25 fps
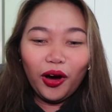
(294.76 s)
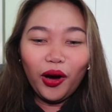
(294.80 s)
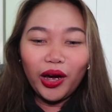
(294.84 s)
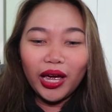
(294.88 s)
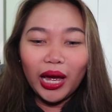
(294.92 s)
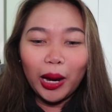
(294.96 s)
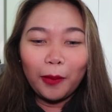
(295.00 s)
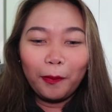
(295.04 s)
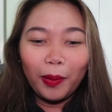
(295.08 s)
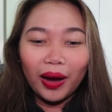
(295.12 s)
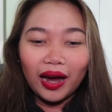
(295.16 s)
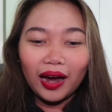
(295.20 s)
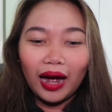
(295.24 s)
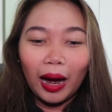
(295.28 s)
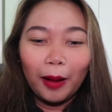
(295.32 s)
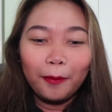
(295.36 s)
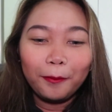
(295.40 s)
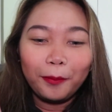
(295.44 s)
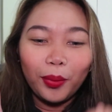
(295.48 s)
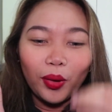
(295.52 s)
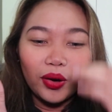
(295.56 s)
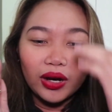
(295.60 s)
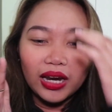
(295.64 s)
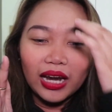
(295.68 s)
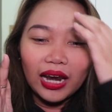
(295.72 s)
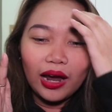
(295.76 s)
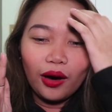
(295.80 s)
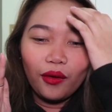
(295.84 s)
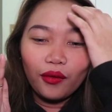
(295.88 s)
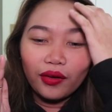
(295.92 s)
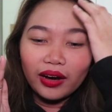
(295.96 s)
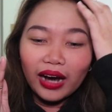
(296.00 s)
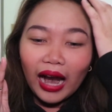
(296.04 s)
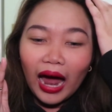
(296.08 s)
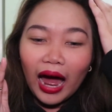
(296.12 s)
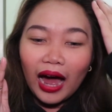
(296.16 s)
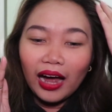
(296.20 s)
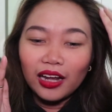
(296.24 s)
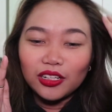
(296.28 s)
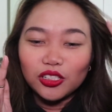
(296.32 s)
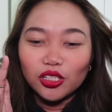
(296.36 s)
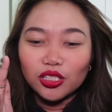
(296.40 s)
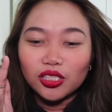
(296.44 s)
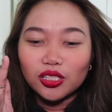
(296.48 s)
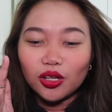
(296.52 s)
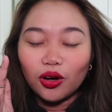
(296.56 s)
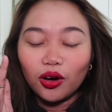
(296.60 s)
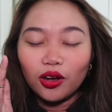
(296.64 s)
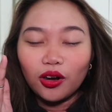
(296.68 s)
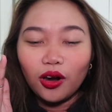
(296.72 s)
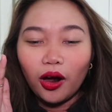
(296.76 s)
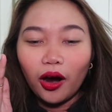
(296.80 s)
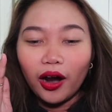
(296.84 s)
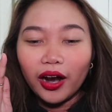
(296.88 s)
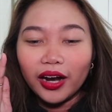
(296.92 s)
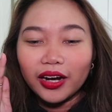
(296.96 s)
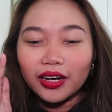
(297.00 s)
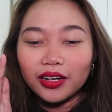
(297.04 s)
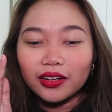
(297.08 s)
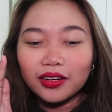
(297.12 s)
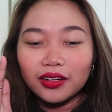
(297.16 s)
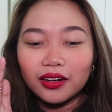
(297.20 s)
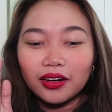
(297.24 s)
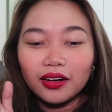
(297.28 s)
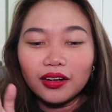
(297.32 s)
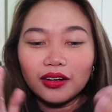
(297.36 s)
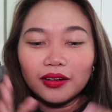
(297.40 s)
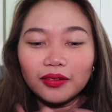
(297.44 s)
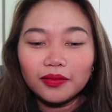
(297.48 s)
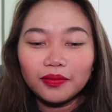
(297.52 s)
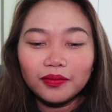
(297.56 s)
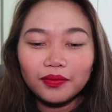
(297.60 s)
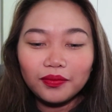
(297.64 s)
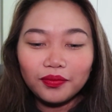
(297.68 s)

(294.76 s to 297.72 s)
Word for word: Hoy, ang pagkampo ni Laura! Diyos ko, Lord!